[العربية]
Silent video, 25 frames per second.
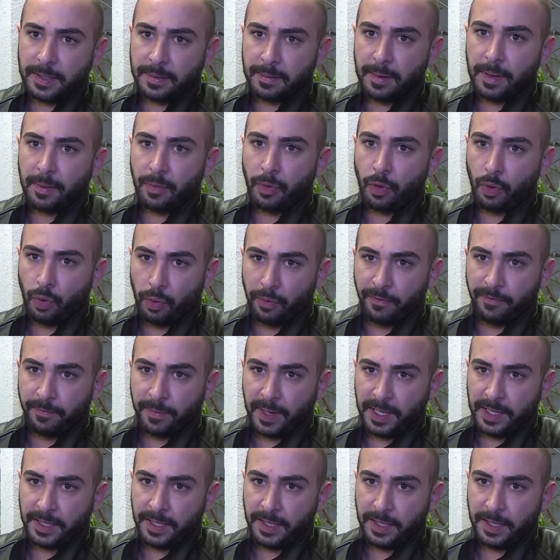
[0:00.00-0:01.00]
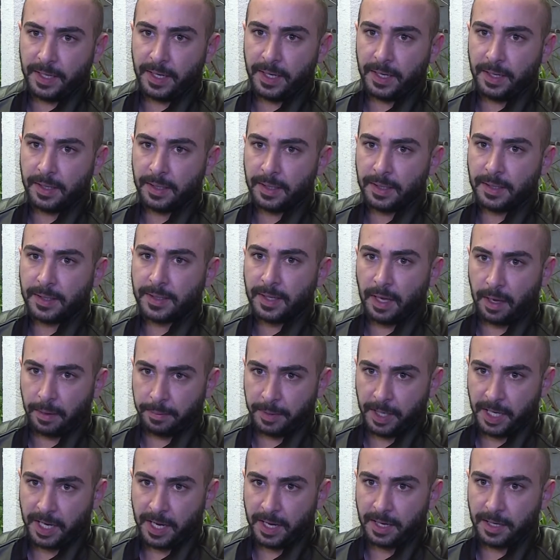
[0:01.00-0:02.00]
اسباب ظروف ماديه
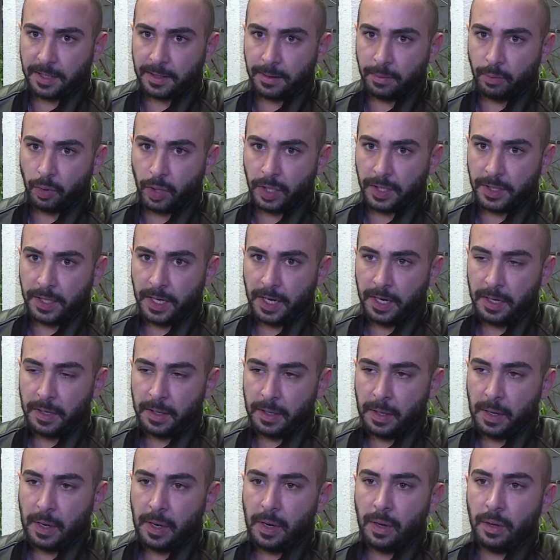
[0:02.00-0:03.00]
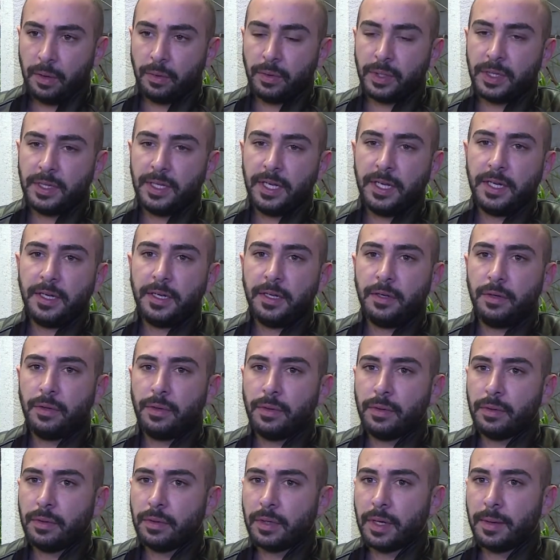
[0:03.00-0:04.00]
صعبه كانت بوقتها واثنين
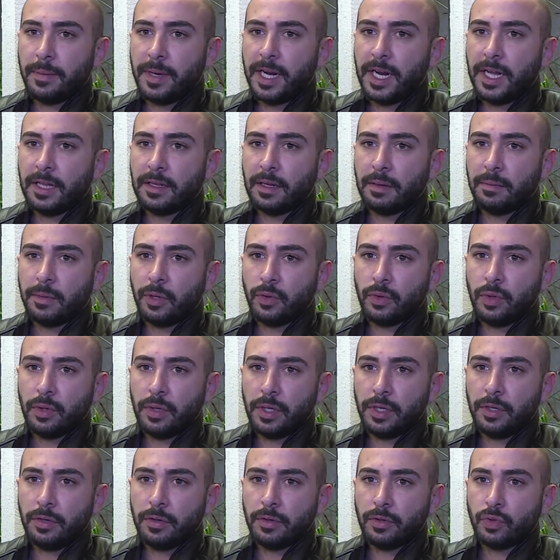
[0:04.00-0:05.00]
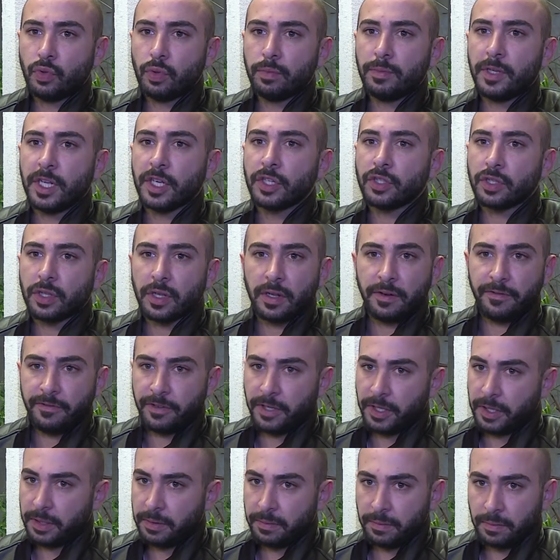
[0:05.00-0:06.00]
انه كمان هذا الموضوع انه شو بدي اشتغل
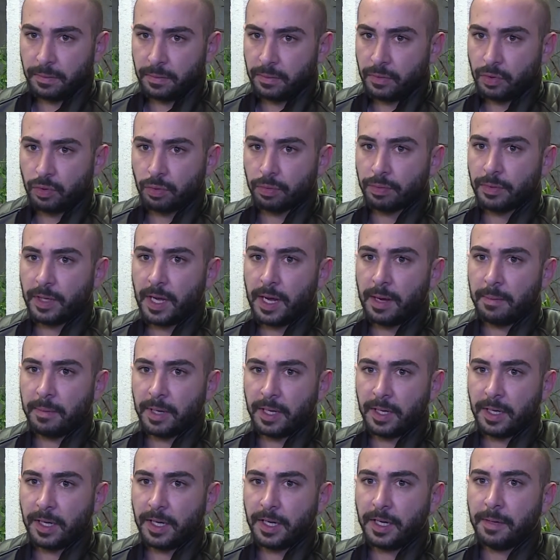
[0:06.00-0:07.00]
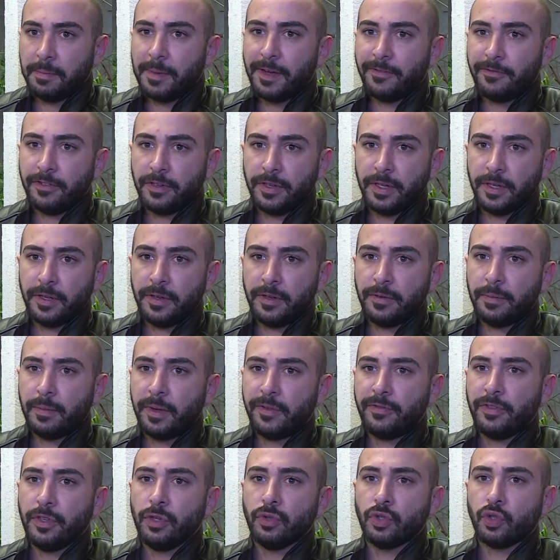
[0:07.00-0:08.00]
فيه شو بدي اعمل يعني ما في
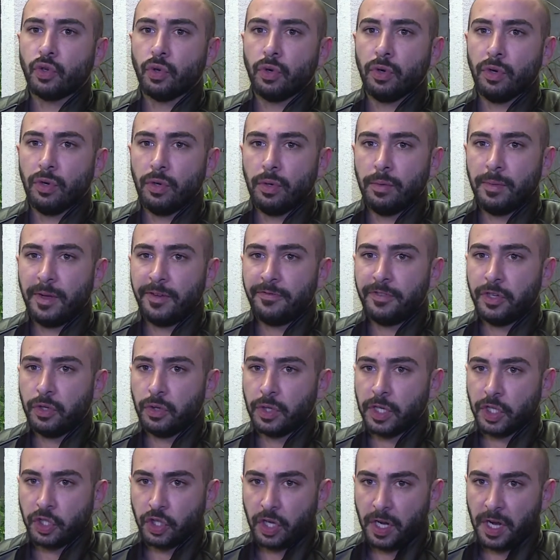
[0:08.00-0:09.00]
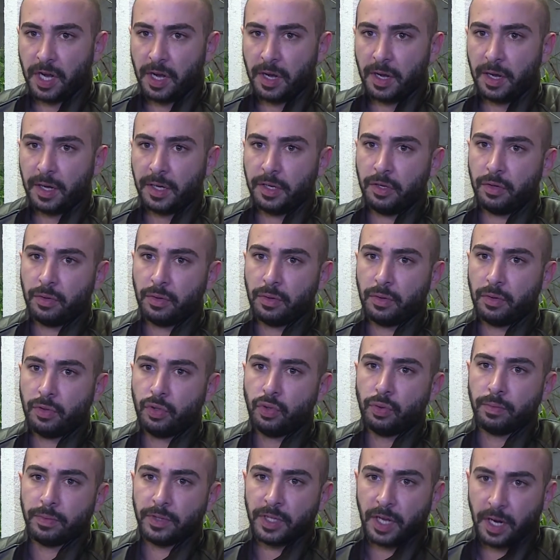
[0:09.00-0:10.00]
ما فيه شغل ما فيه نجاح انه
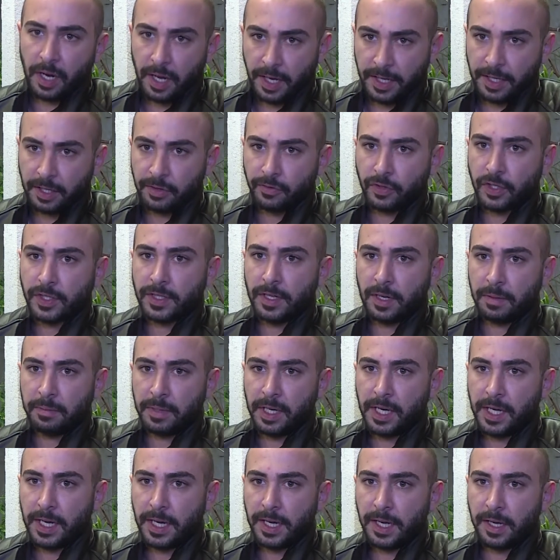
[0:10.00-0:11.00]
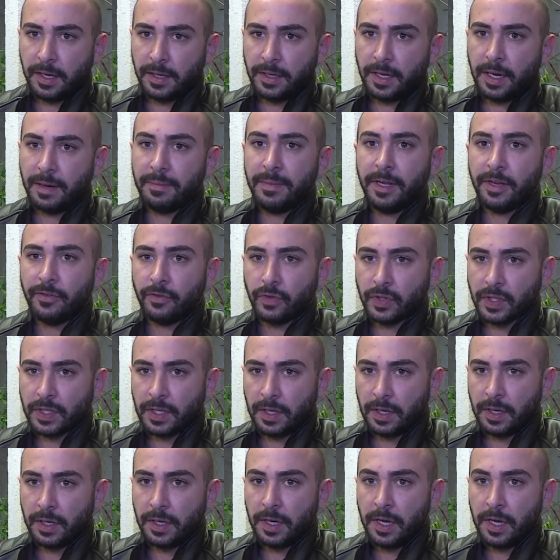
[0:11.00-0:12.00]
شو بدنا نخيط فستان بالاخر بدنا نبيع فستان